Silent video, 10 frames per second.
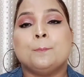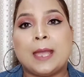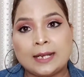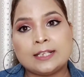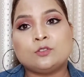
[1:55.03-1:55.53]

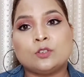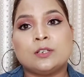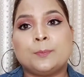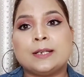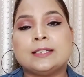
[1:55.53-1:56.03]
मैंने इसको
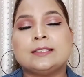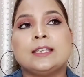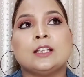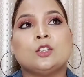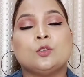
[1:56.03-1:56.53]
जब परचेज
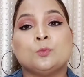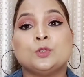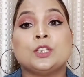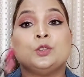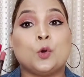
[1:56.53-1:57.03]
किया था तो
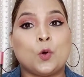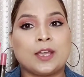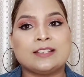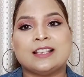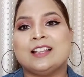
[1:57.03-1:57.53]
मुझे दो
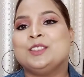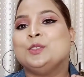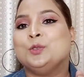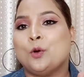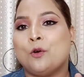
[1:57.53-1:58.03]
के साथ
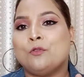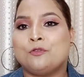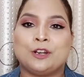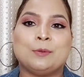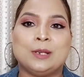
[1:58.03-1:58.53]
दो
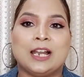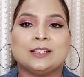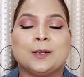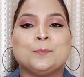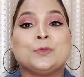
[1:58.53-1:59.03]
फ्री मिला
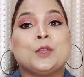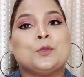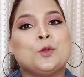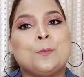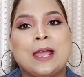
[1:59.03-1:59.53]
था
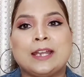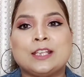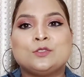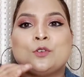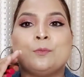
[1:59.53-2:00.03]
तो मैंने
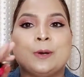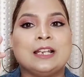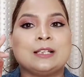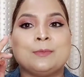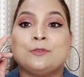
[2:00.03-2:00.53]
इसको
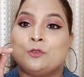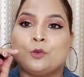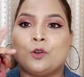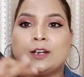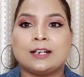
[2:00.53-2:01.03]
बल्क में
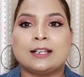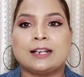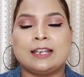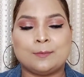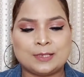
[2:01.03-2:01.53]
फोर ऑर्डर
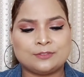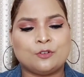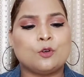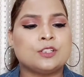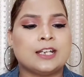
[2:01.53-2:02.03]
कर लिया मीन्स
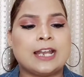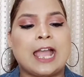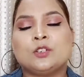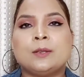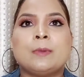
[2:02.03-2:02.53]
फोर शेड एक्चुअली